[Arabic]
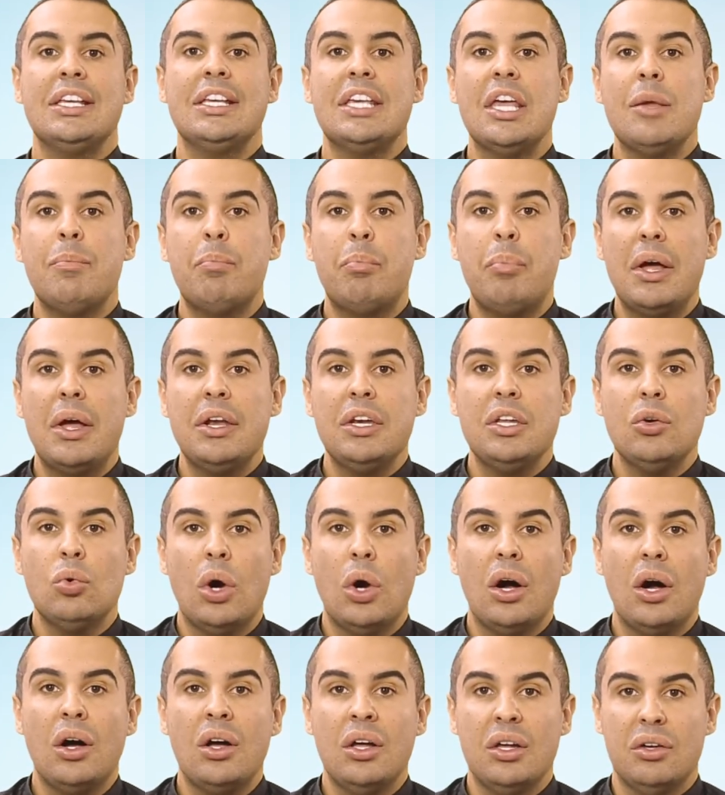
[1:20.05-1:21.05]

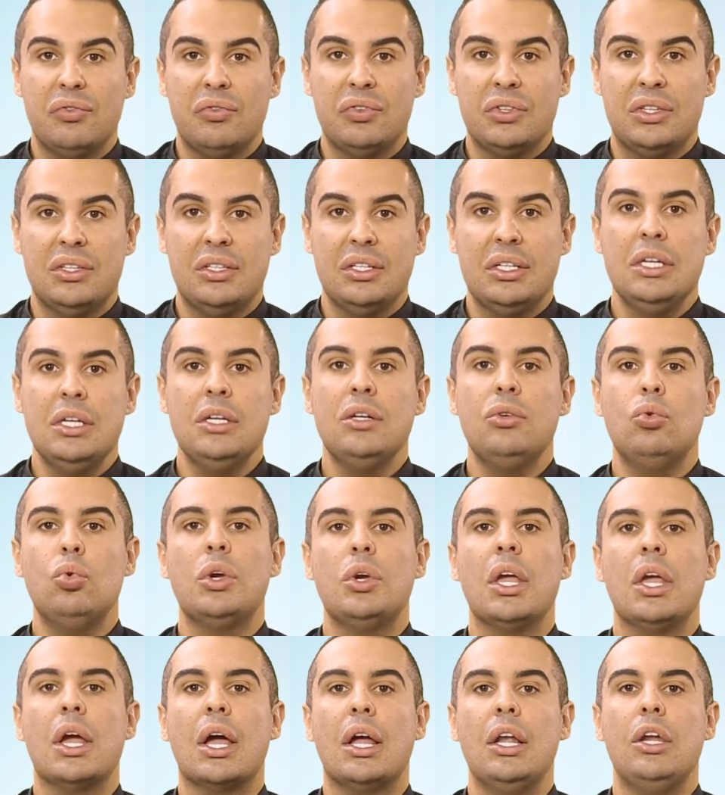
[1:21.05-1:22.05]
كيبانيوها في الدقيق
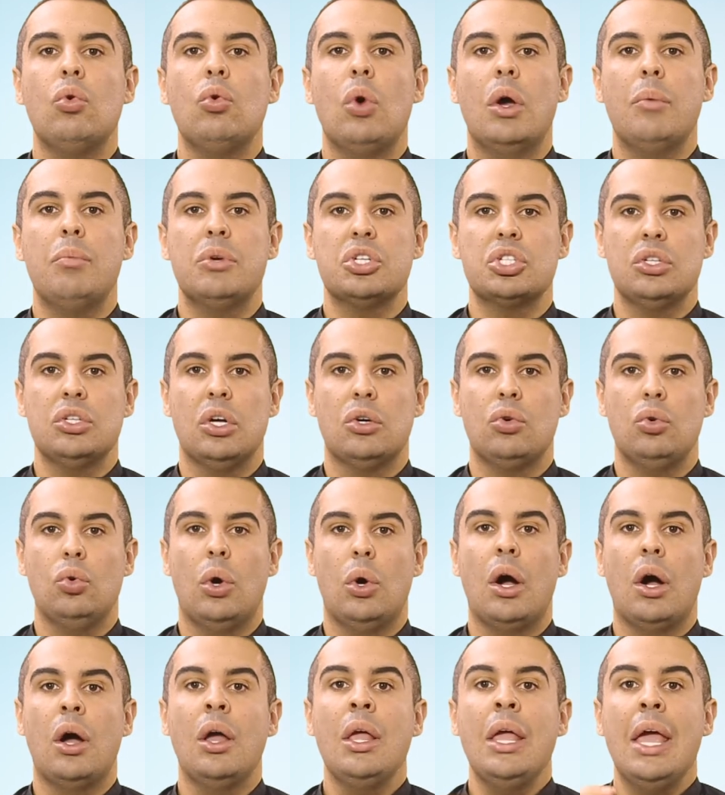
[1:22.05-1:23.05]
وكيقليوها باش
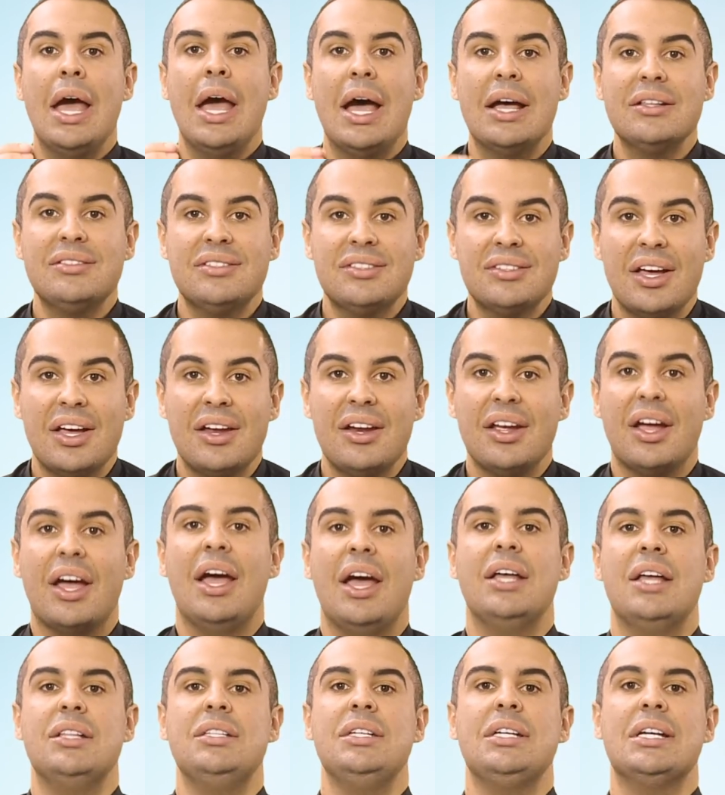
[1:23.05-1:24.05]
ناكلوها هاد
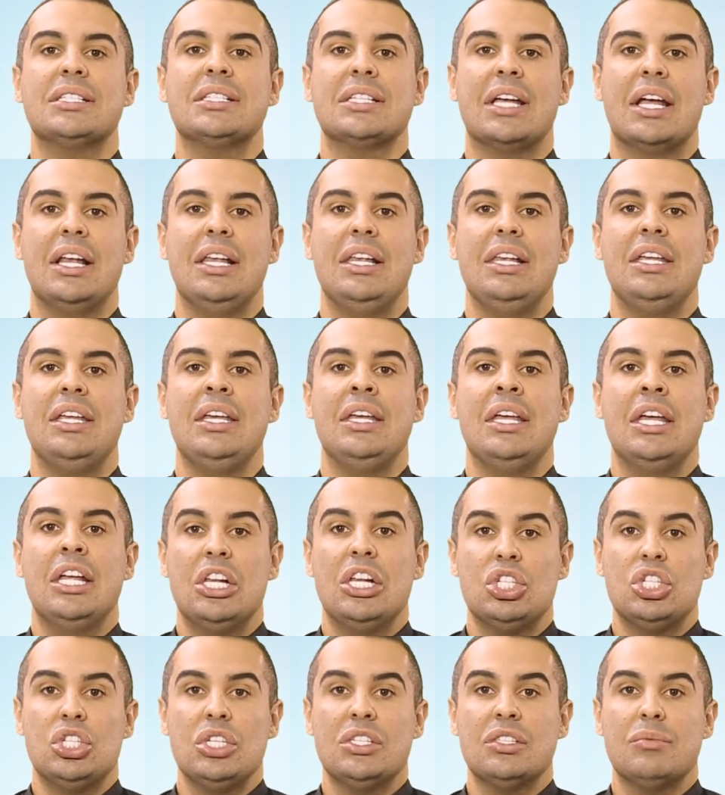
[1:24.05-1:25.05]
الطريقه هادي كتخلي
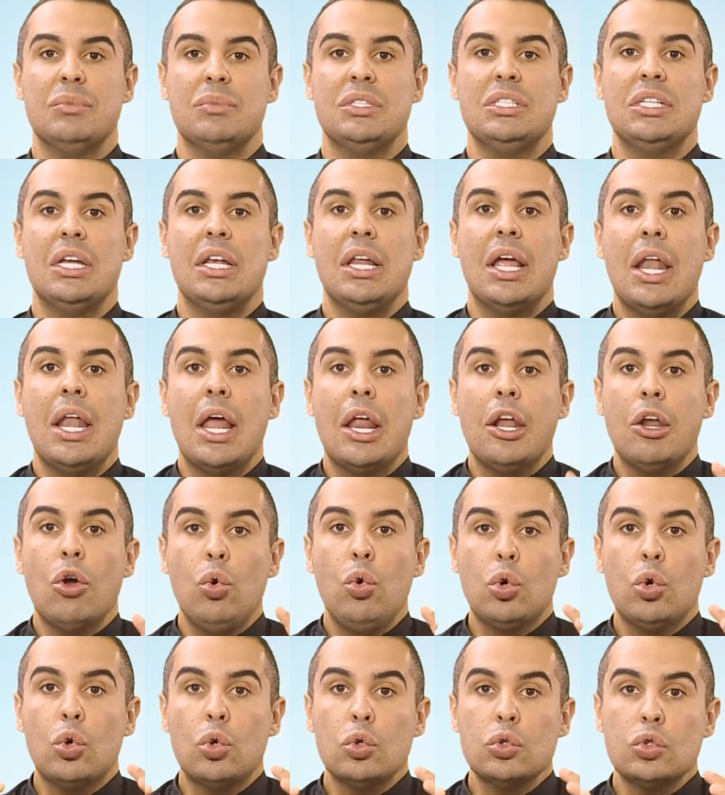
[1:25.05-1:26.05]
الجسم ديالي على
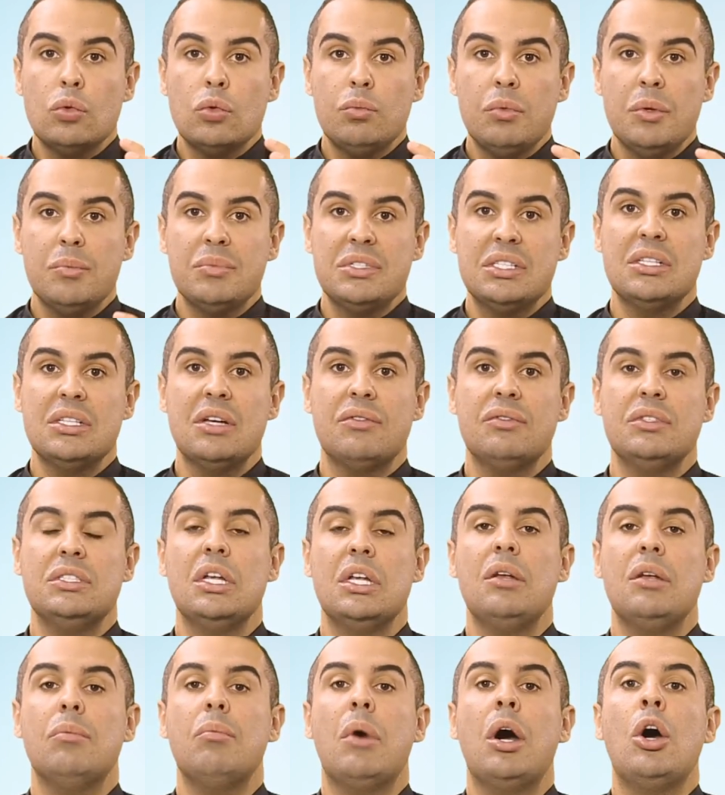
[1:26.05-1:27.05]
انه يكونسومي بزاف
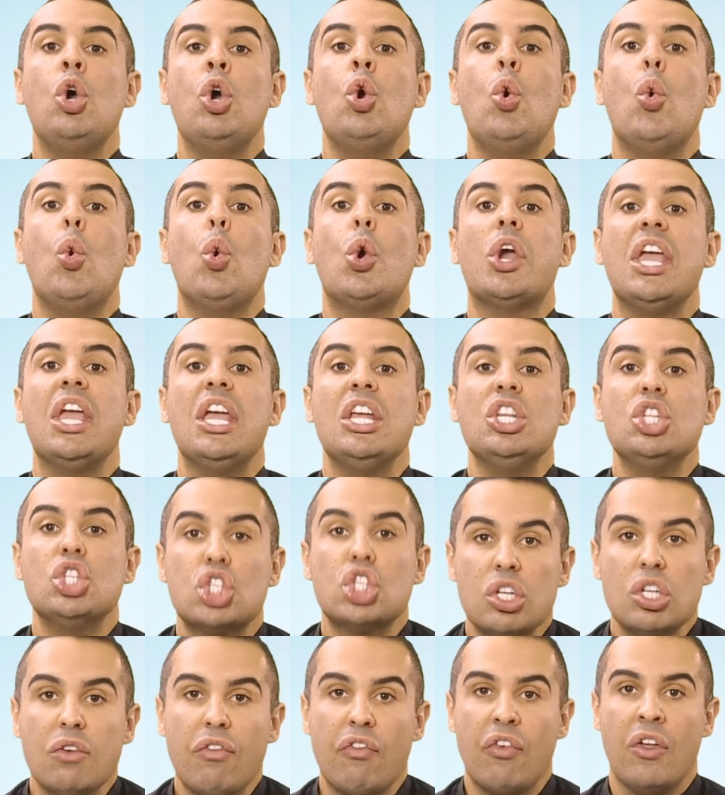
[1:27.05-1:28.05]
ديال الماء
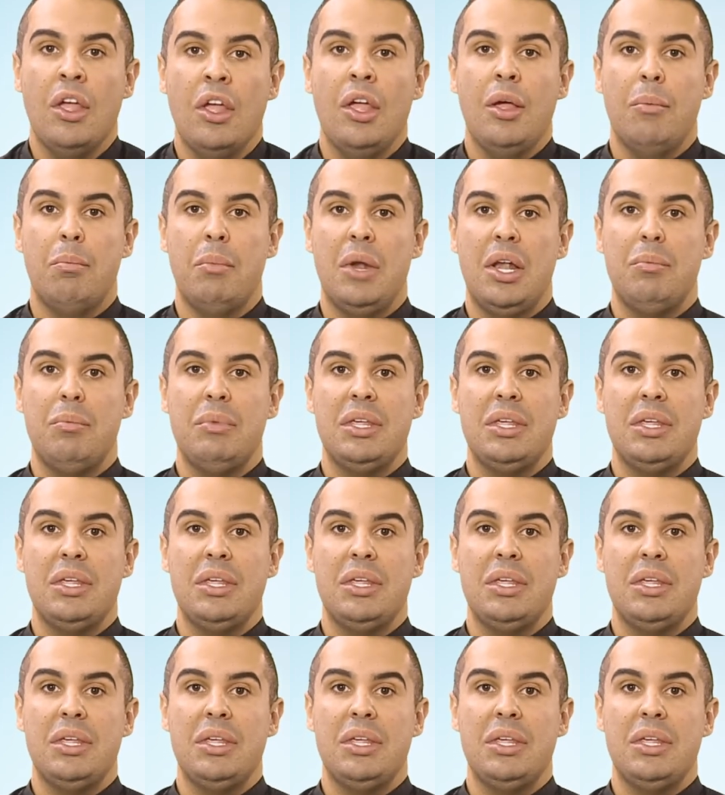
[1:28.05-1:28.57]
وكينشف من